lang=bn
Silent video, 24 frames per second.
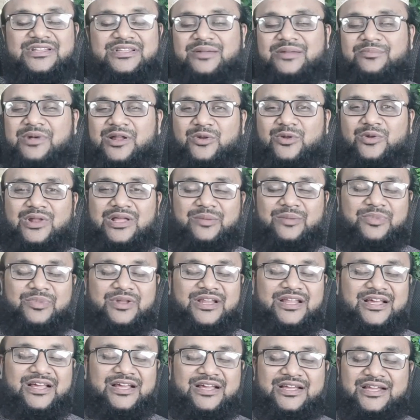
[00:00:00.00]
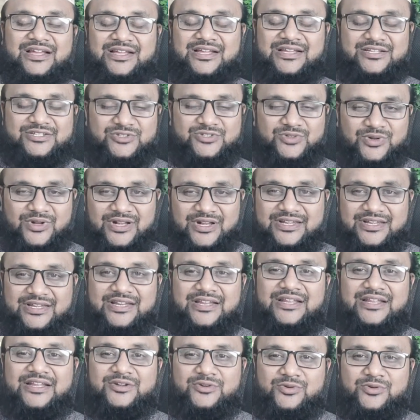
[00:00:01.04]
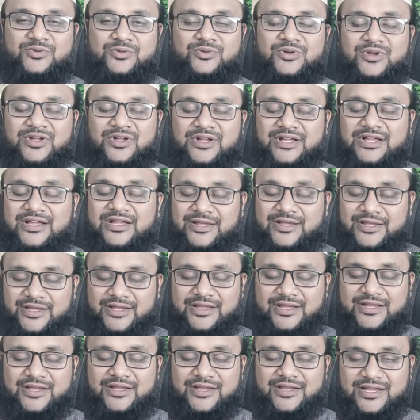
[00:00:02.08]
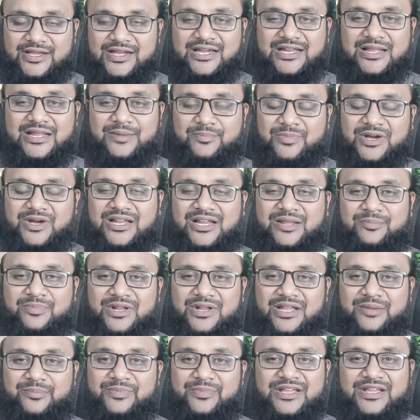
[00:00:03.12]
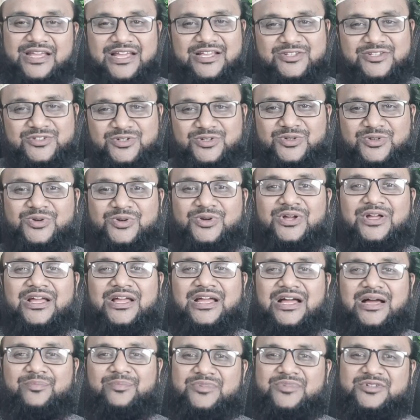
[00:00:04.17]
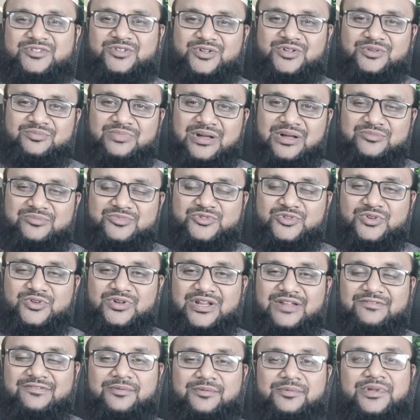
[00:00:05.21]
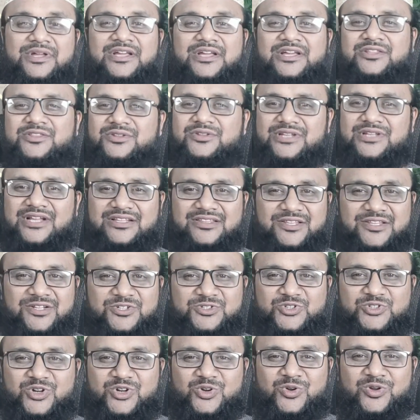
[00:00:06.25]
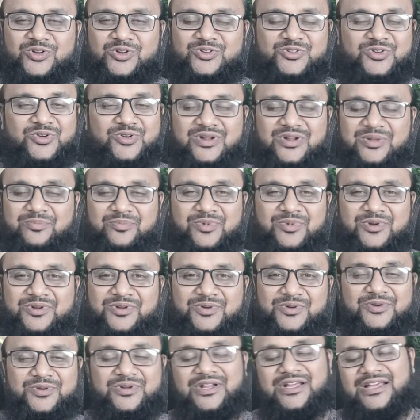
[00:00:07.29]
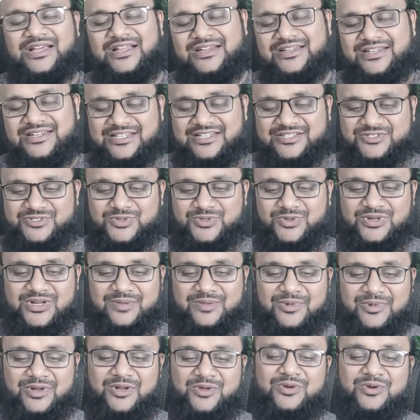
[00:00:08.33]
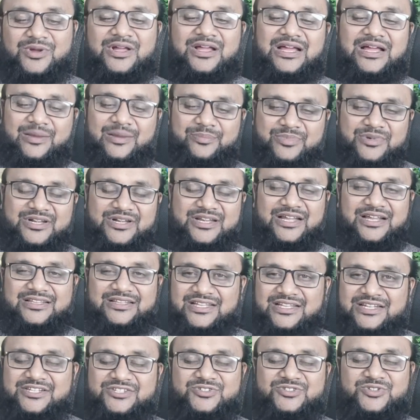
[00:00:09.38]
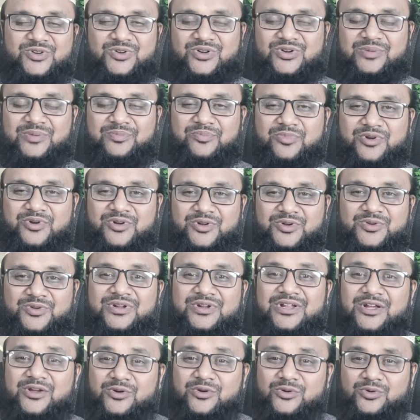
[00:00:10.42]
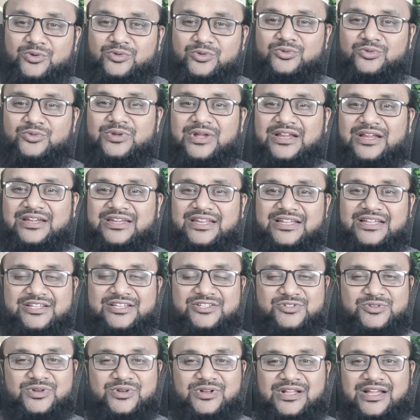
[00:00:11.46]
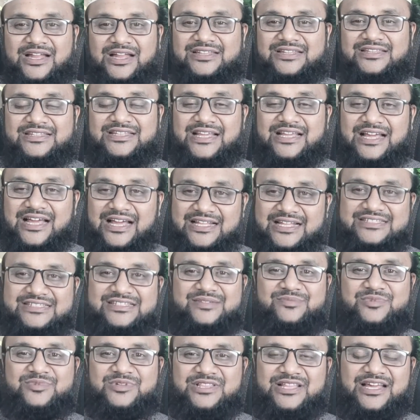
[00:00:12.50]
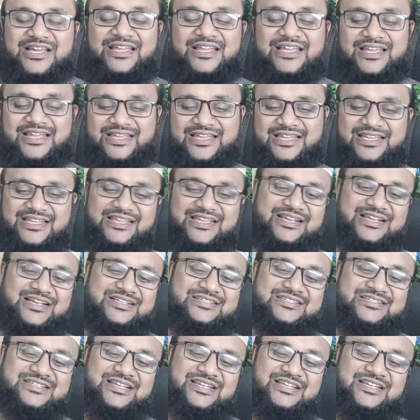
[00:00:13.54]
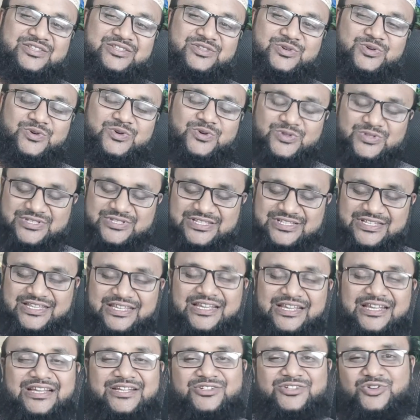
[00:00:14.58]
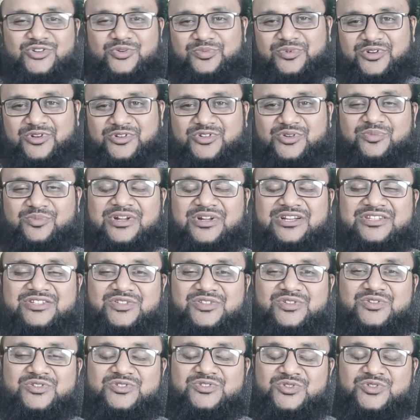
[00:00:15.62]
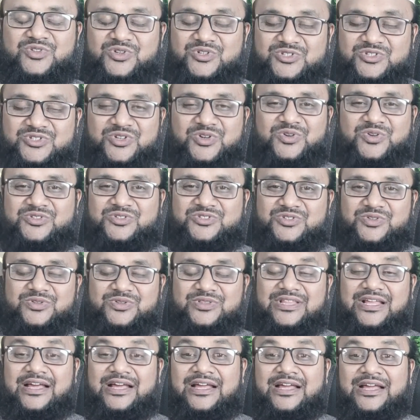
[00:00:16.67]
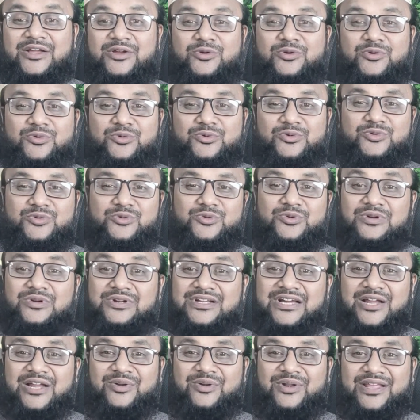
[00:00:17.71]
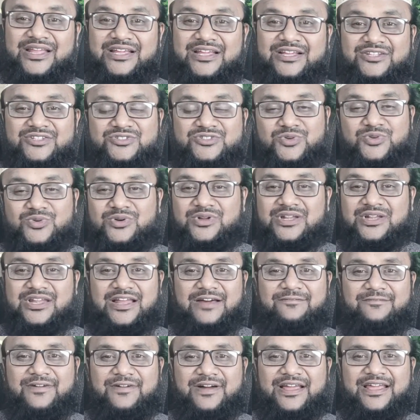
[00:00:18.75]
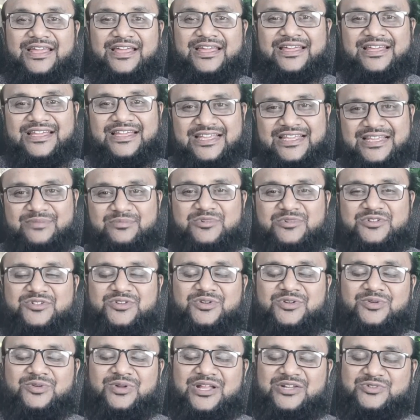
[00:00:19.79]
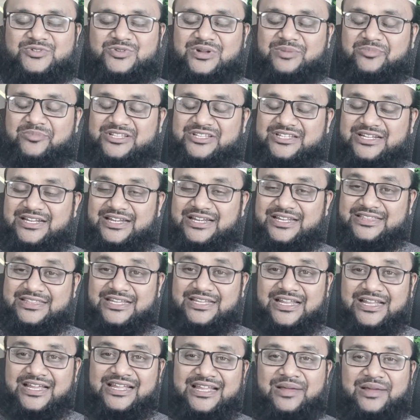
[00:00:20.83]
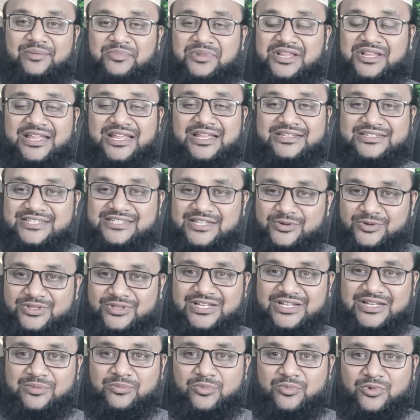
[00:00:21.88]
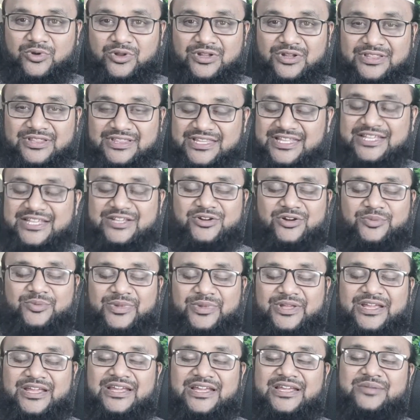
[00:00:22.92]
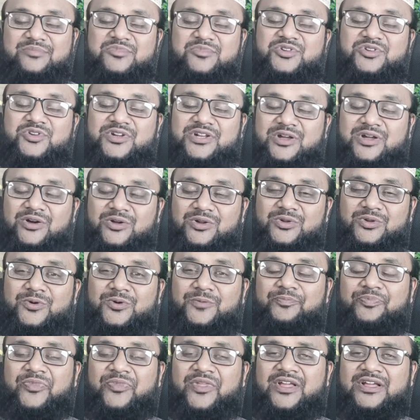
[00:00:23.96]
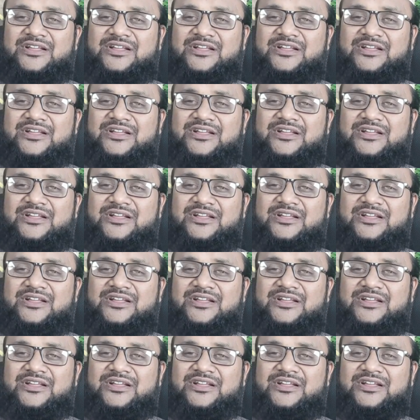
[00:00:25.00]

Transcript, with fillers: হবে তার ভালো লাগবে না শরীরটি একটু খারাপ খারাপ লাগবে এই জন্য আপনার যখন বাম চোখ লাফাবে তো ডাক্তারের শরণাপন্ন হন ডান চোখ লাফালো আপনি ডাক্তারের শরণাপন্ন হন কোনো একটা কিছুর ঘাটতি আছে বিধায় এই কাজটা কিন্তু হচ্ছে সুপ্রিয় সম্মানিত দর্শক শ্রোতা কোন কোন কারণে চোখ লাফায় এই বিষয়গুলো আসুন আমরা জেনে নিই তার আগে আমি যে কথাটা বলতেই হবে বিষয়টা হলো